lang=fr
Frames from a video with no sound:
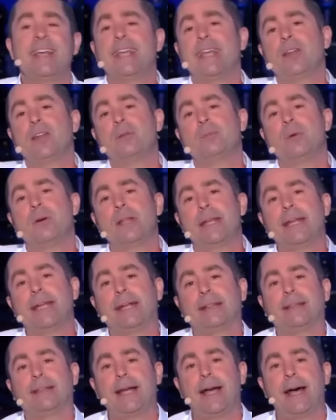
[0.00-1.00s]
qu'il y a du monde
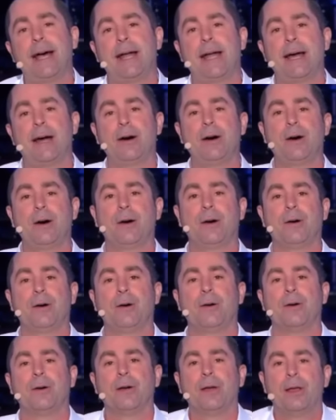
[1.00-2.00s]
carton
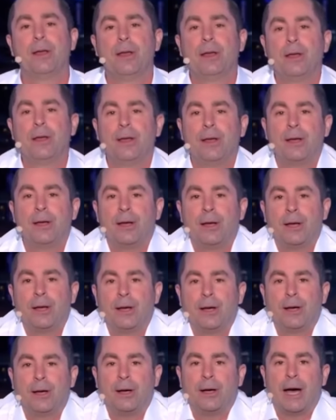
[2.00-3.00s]
là-haut.
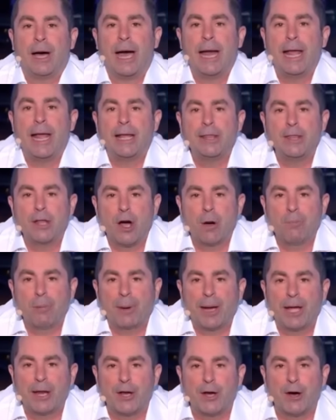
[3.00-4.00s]
Allez, nom,
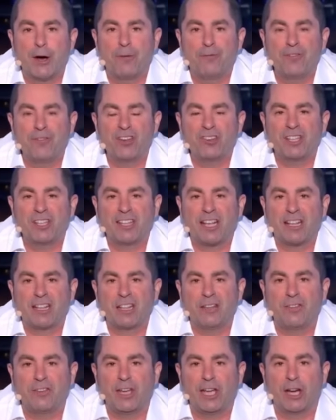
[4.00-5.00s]
prénom, fiche d'état
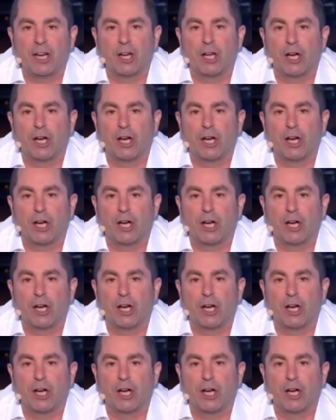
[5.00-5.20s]
civil, euh,